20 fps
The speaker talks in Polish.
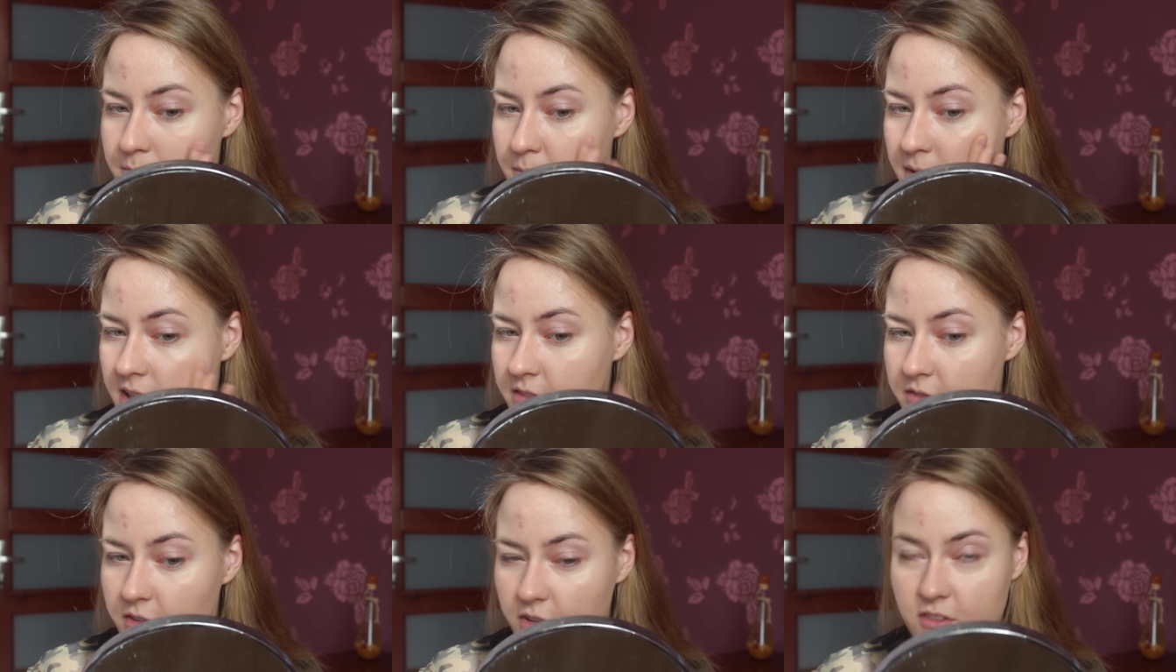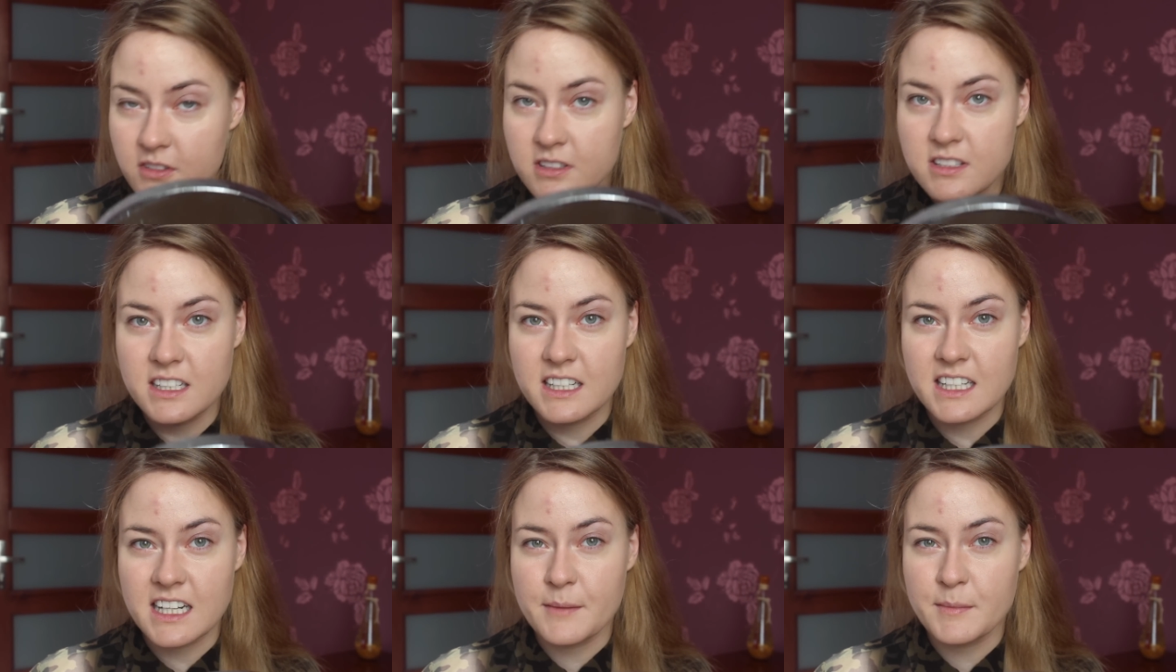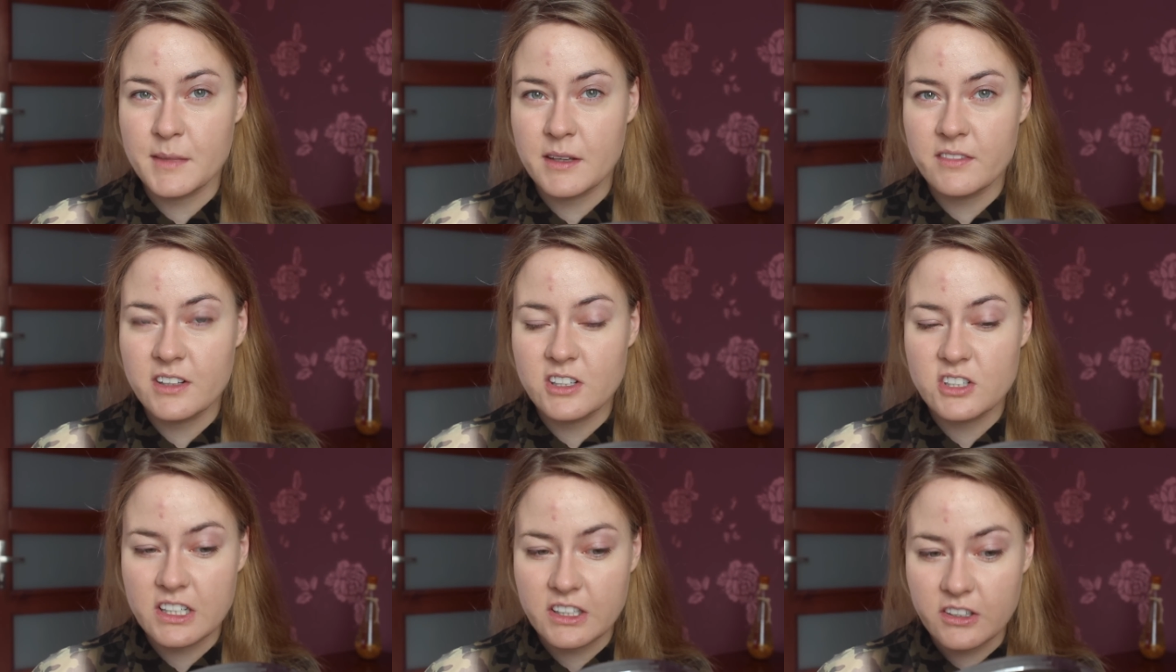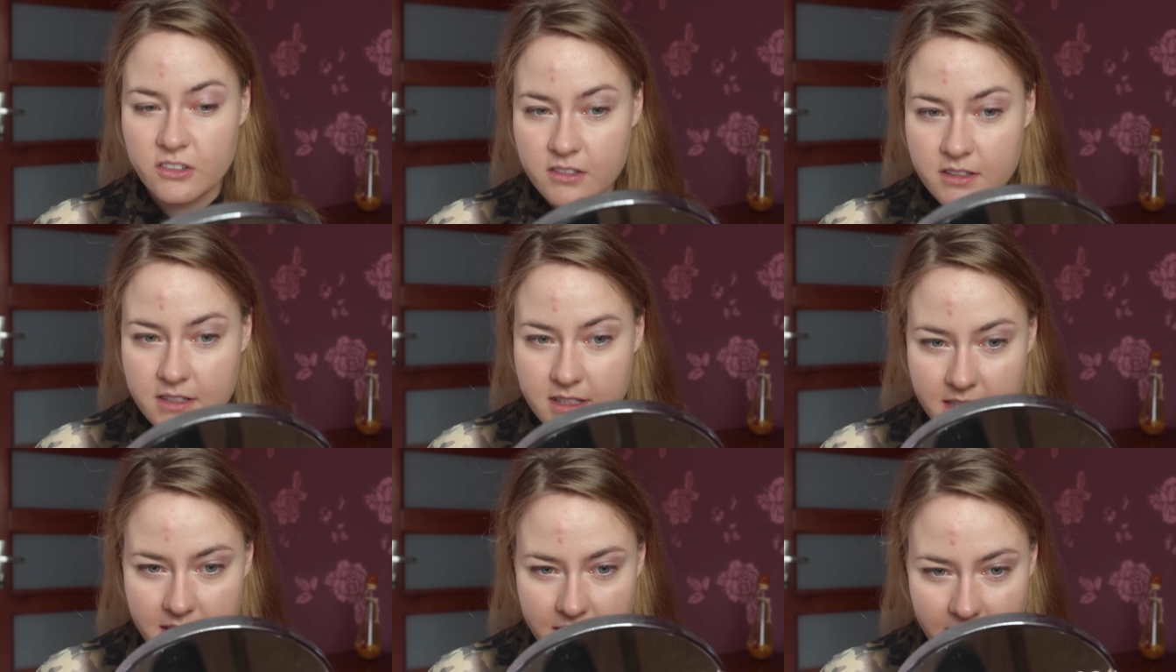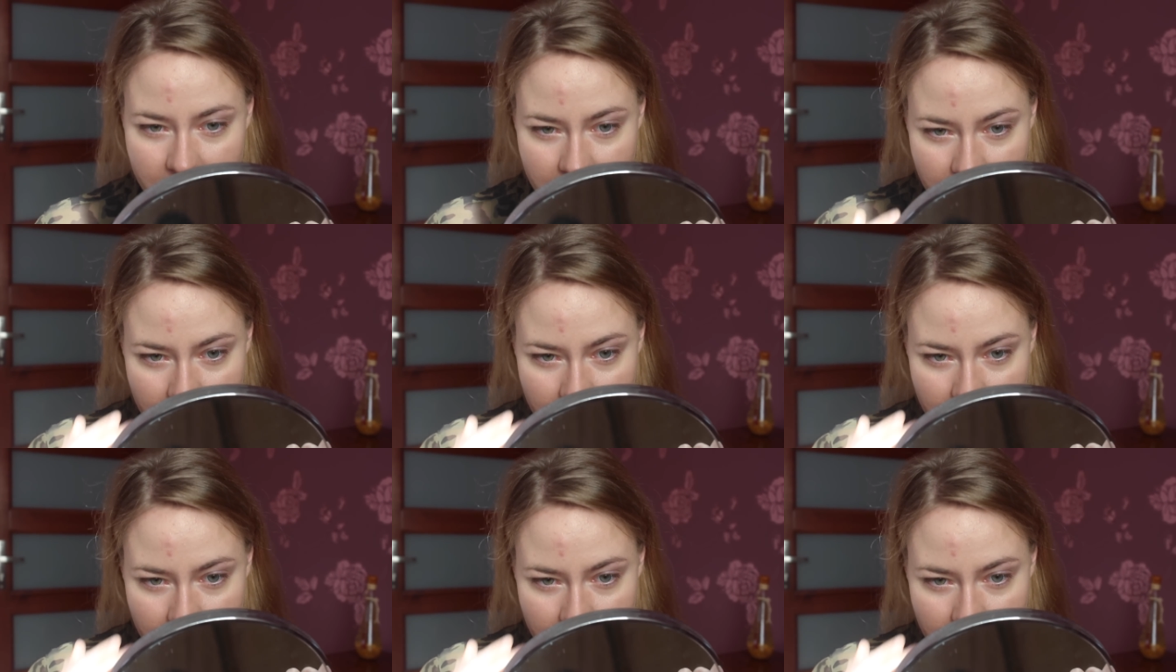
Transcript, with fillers: barwiący krem, nawilżający,